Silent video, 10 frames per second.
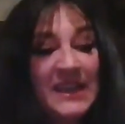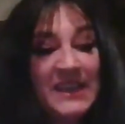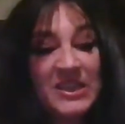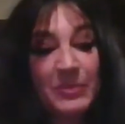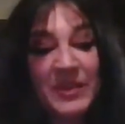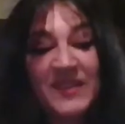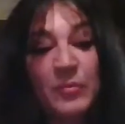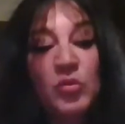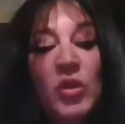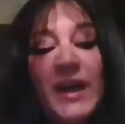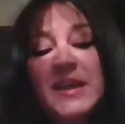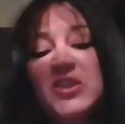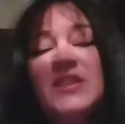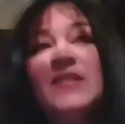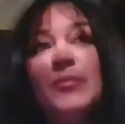Et j'ai pris ces boucles d'oreilles
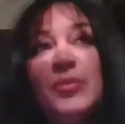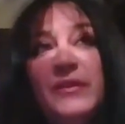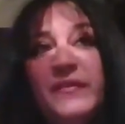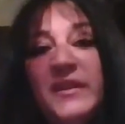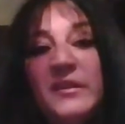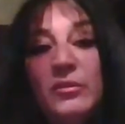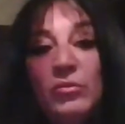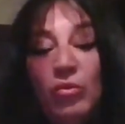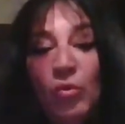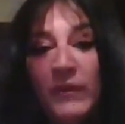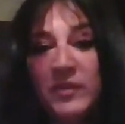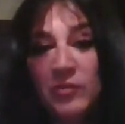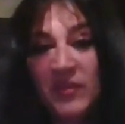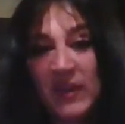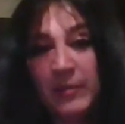je les ai purifiées dans l'eau avec
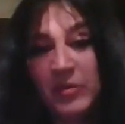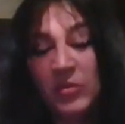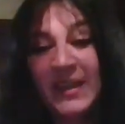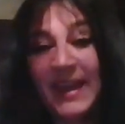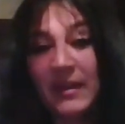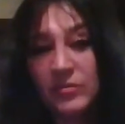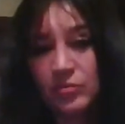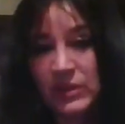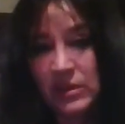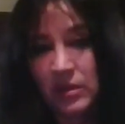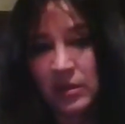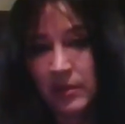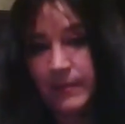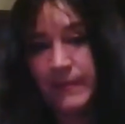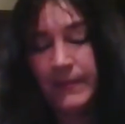du sel pendant 48 heures.